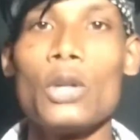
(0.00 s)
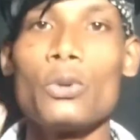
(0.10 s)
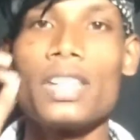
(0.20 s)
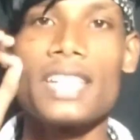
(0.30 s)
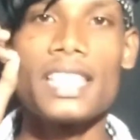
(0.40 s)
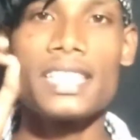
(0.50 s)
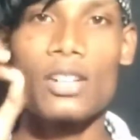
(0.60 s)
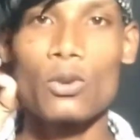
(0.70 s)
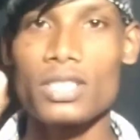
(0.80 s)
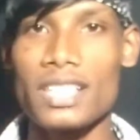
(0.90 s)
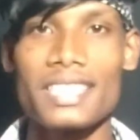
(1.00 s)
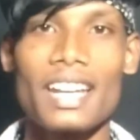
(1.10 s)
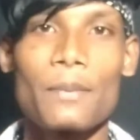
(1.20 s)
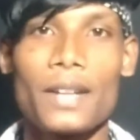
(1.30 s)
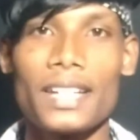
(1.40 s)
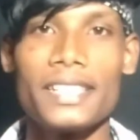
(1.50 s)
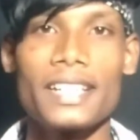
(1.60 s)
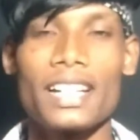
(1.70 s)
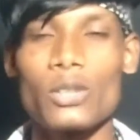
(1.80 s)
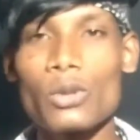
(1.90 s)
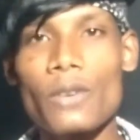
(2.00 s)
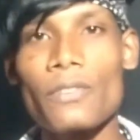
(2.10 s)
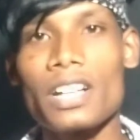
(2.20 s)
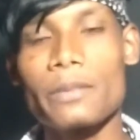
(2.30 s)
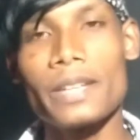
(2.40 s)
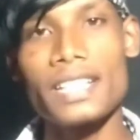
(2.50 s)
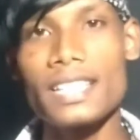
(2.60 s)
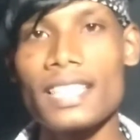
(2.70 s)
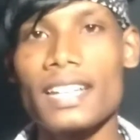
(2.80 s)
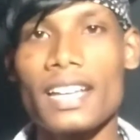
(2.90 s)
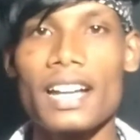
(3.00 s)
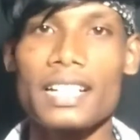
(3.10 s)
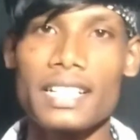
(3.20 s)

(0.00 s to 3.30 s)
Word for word: तो यार साथ ही चैनल को सब्सक्राइब कर लीजिएगा क्योंकि फ्रेंड्स मैं इसी तरीके का